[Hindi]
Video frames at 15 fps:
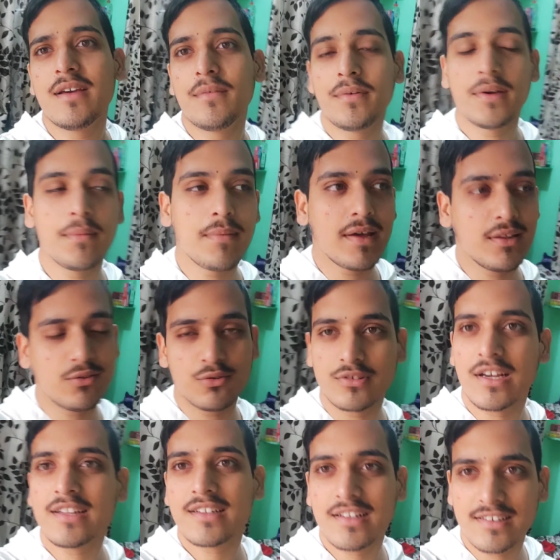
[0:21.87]
फिर मैंने
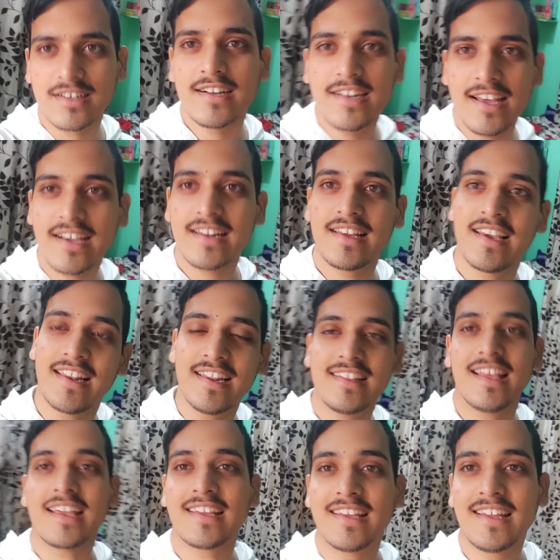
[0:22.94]
सोचा कल संडे कल खेलने
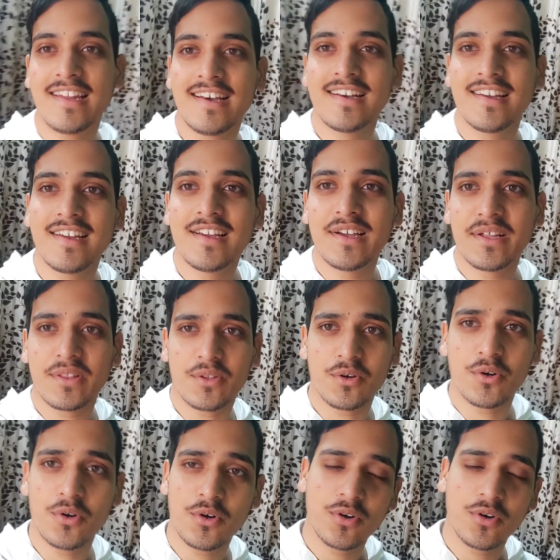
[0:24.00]
जाएंगे है ना तो